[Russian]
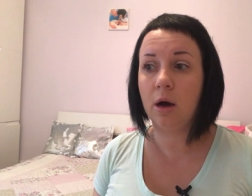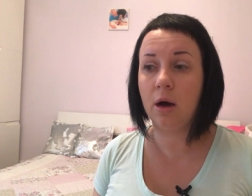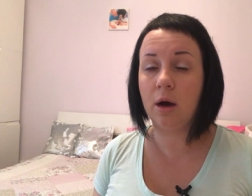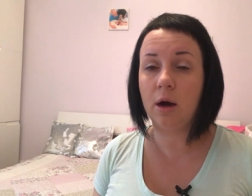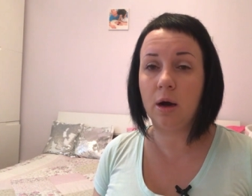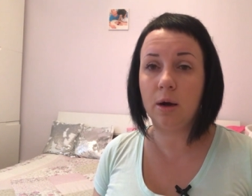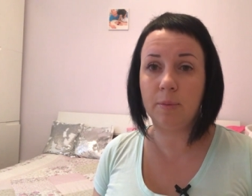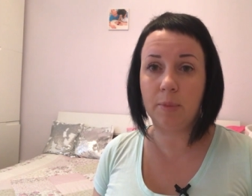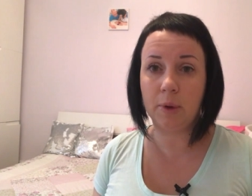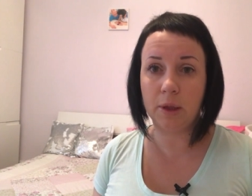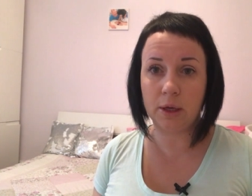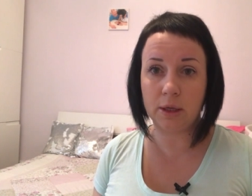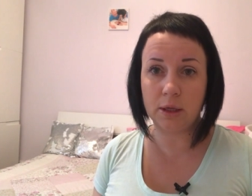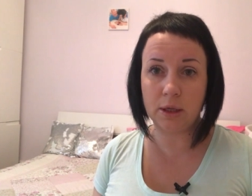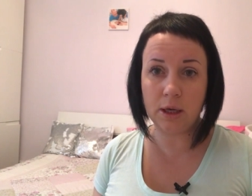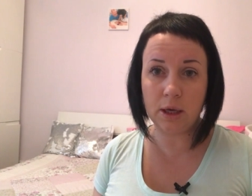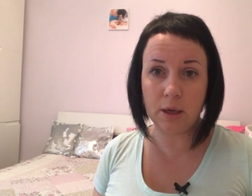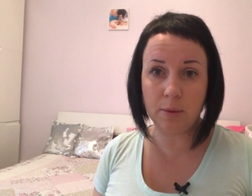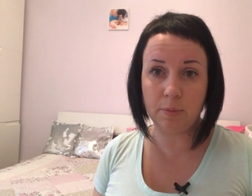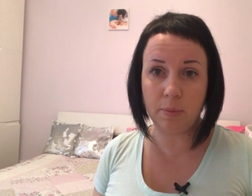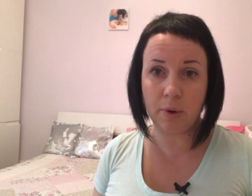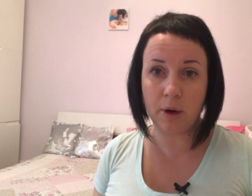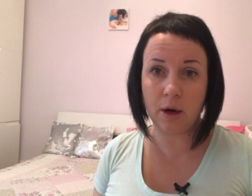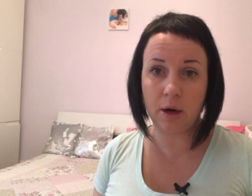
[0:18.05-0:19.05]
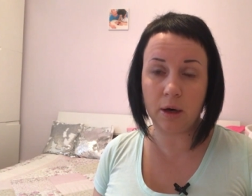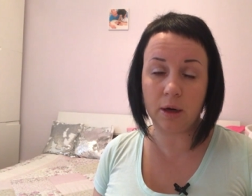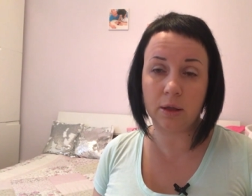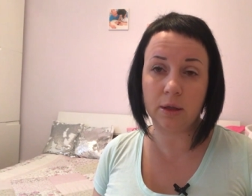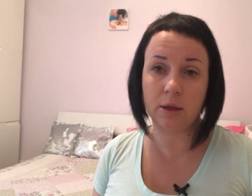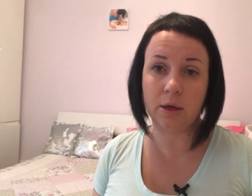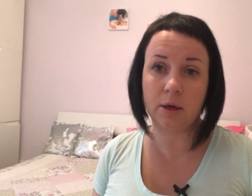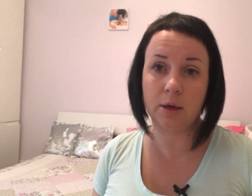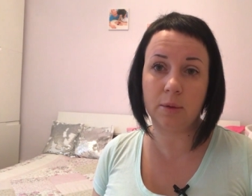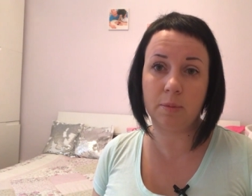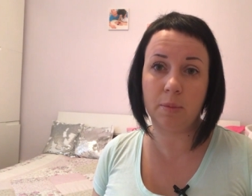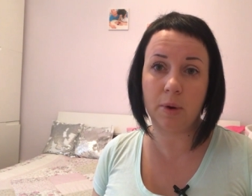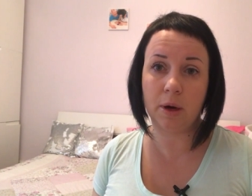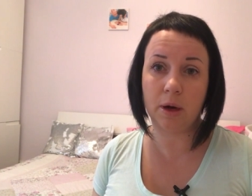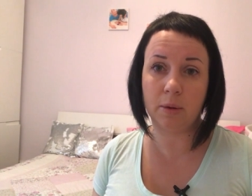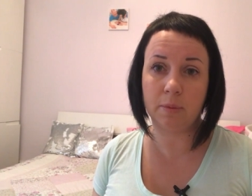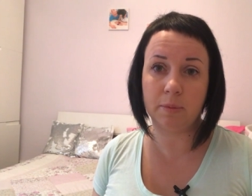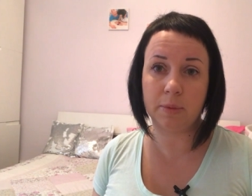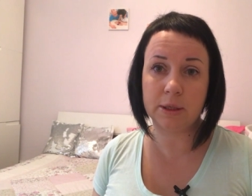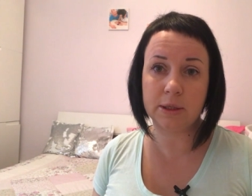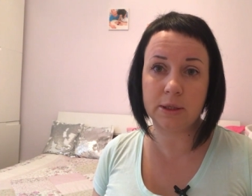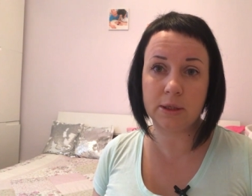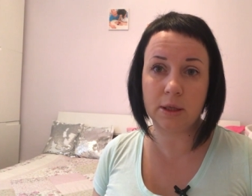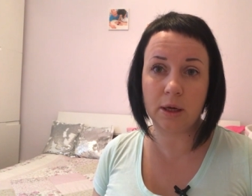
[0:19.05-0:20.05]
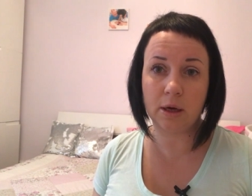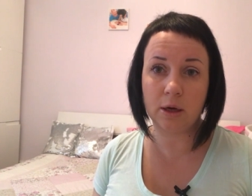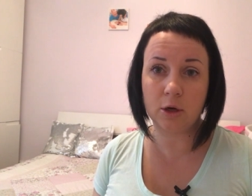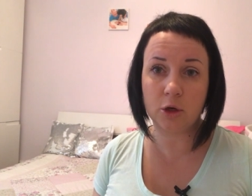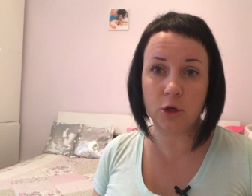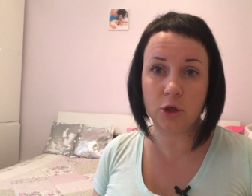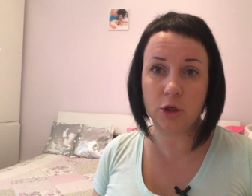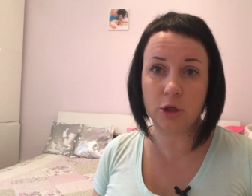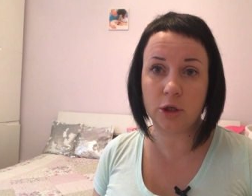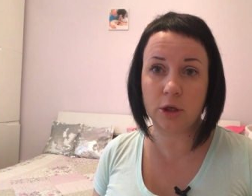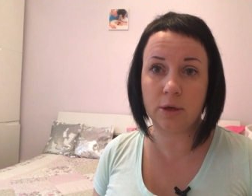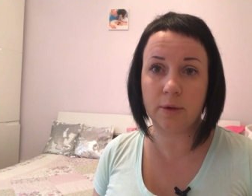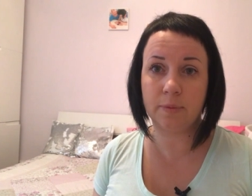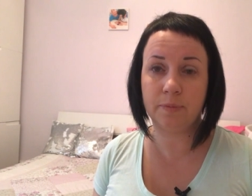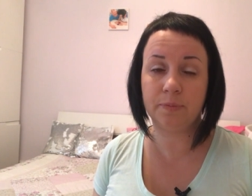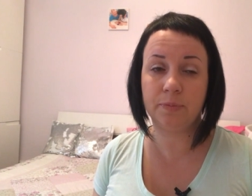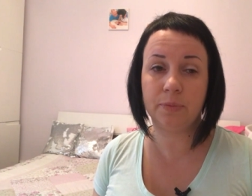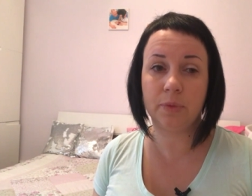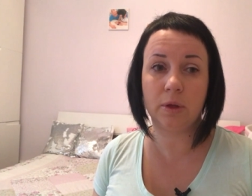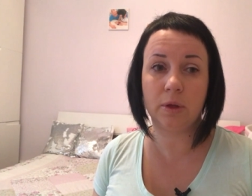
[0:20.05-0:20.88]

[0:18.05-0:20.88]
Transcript: как молодые пары, так и пары постарше.